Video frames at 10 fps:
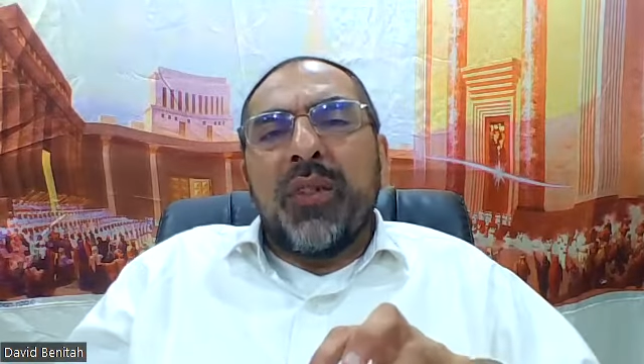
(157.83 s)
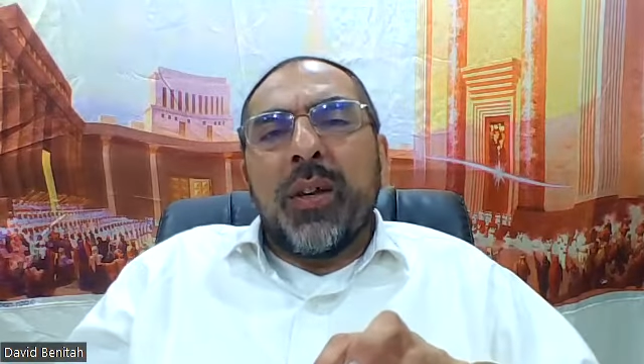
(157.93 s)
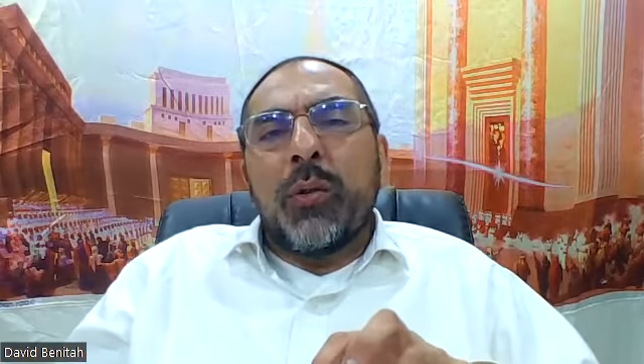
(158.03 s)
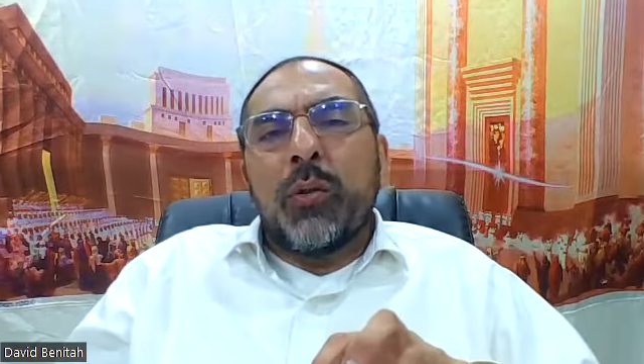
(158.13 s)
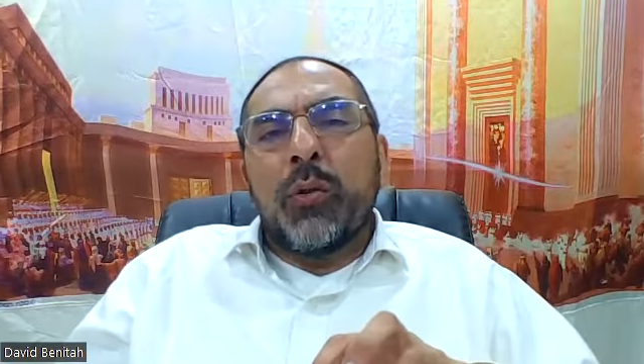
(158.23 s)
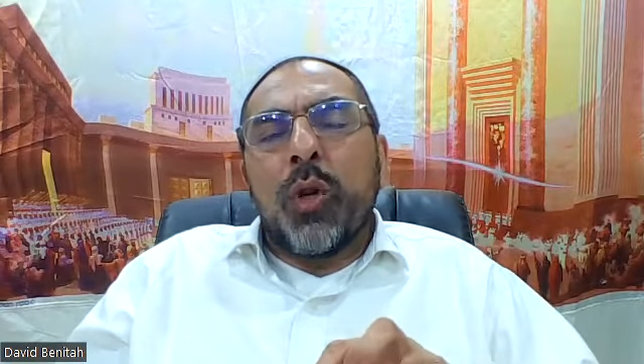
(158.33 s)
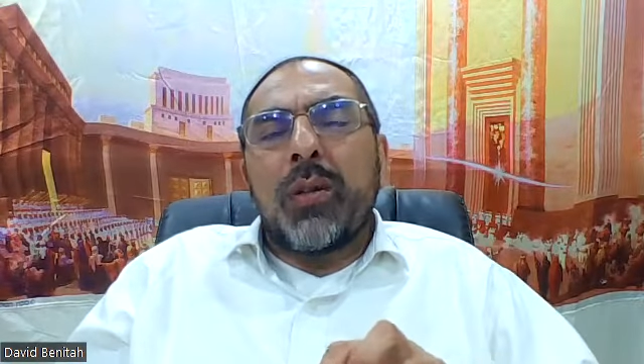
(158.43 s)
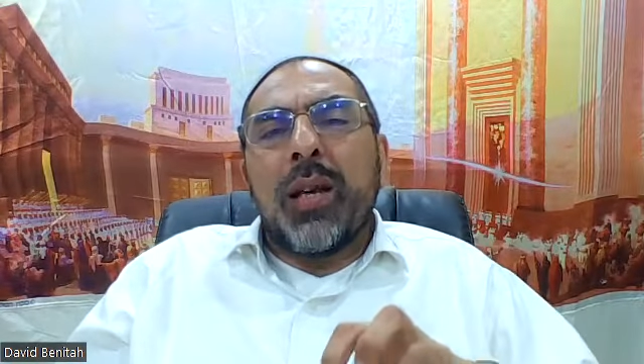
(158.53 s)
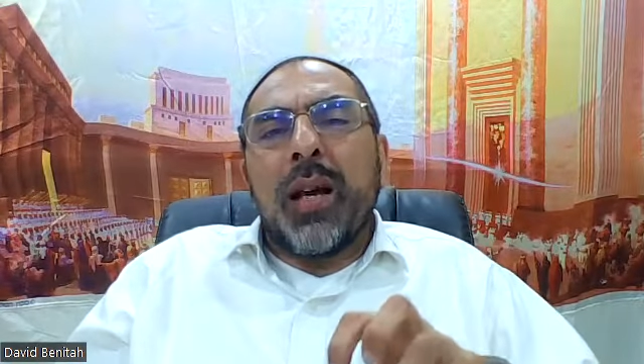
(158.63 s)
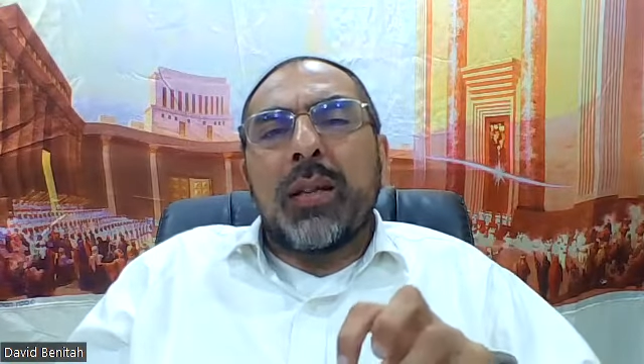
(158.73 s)
fête de
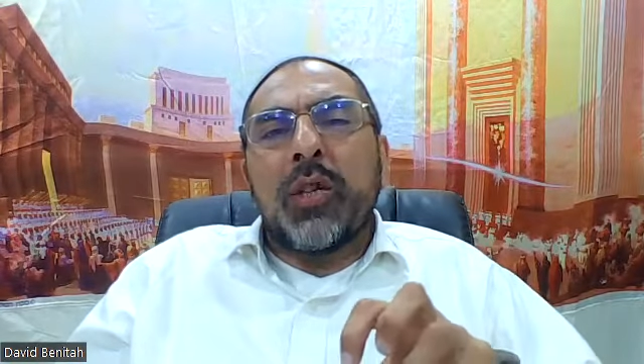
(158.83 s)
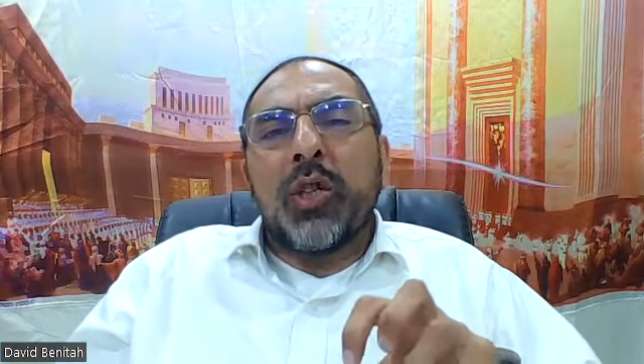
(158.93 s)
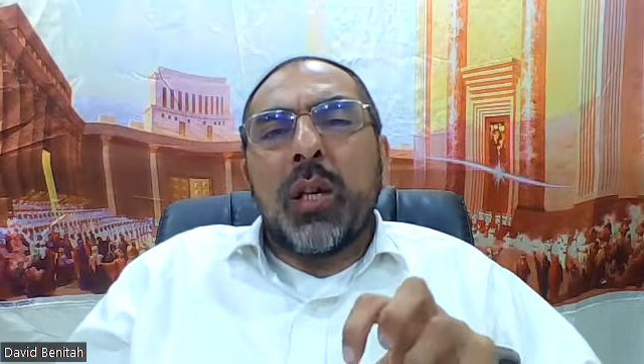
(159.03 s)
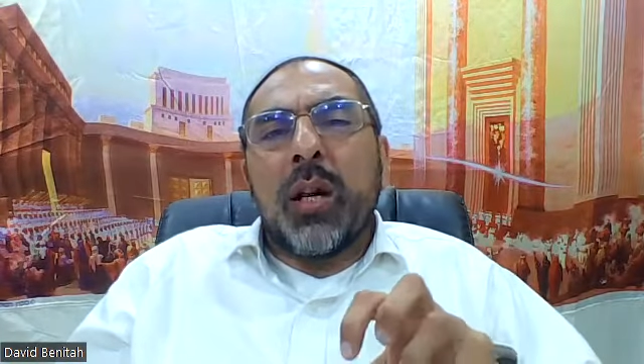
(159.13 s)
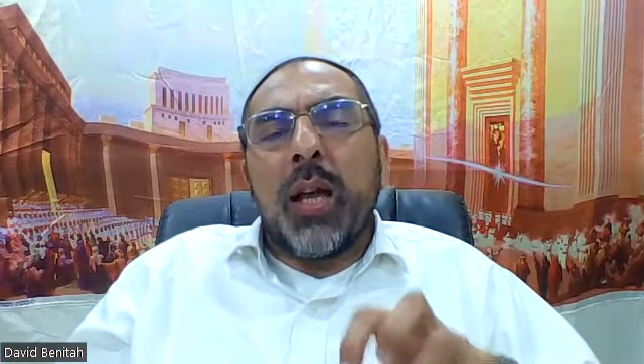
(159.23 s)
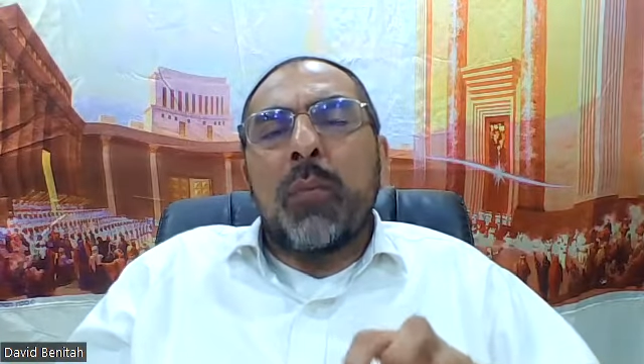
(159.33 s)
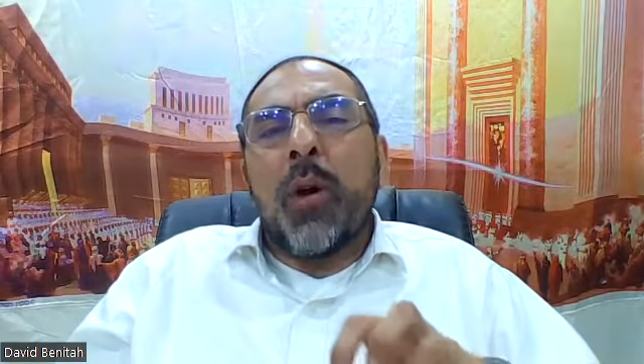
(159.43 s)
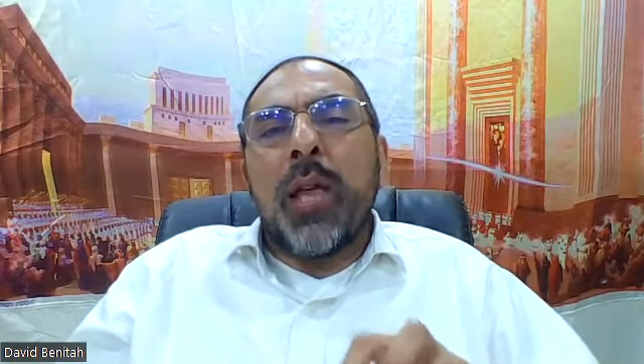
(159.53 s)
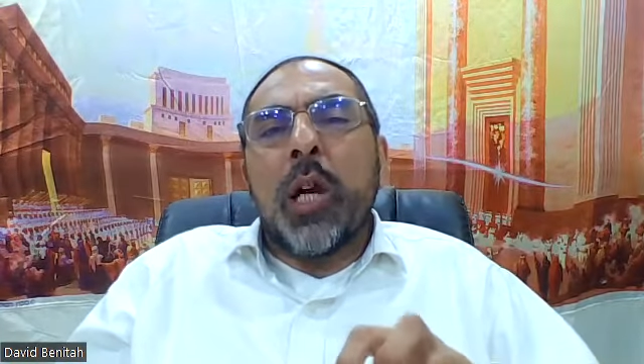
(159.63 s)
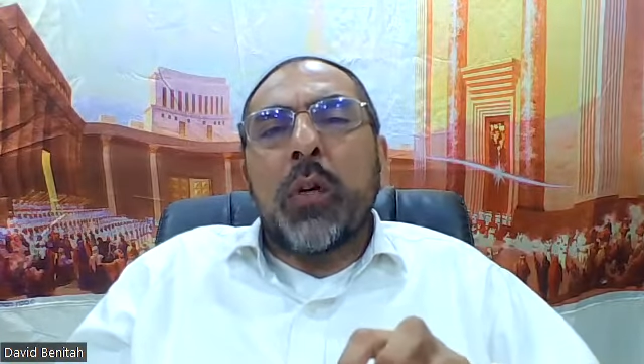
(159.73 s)
Sukkot est rattachée
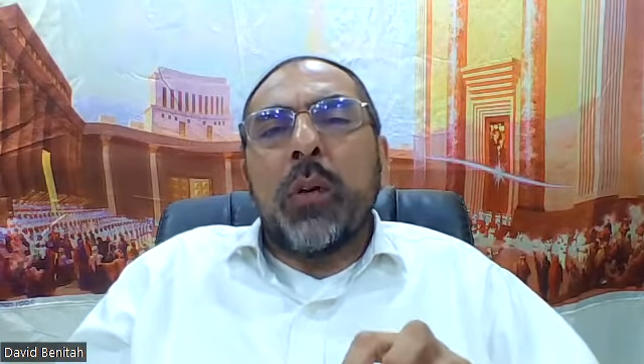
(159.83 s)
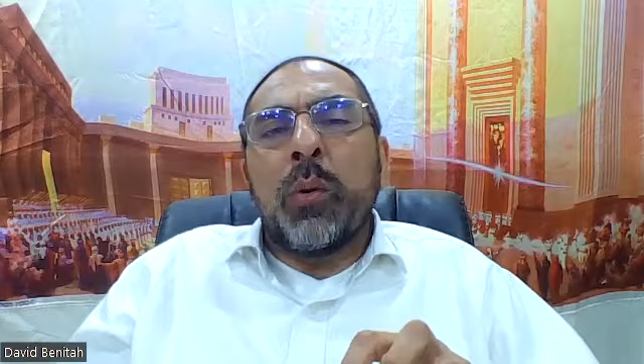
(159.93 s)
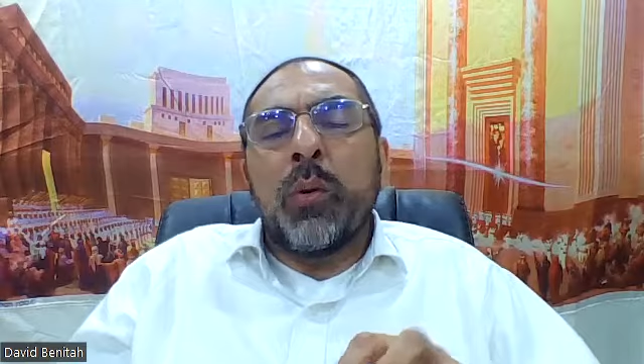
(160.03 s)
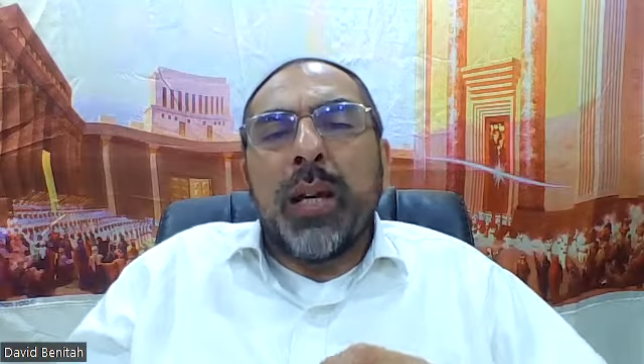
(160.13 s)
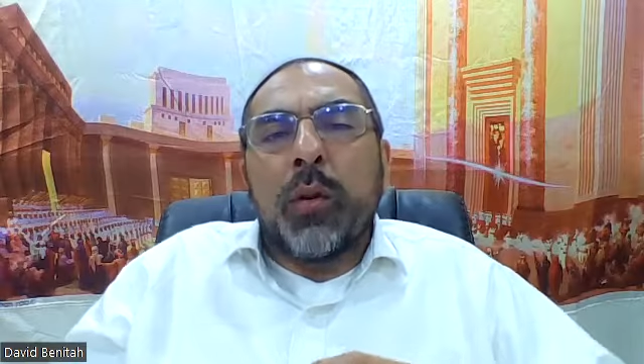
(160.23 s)
clairement à Yaakov Avinu,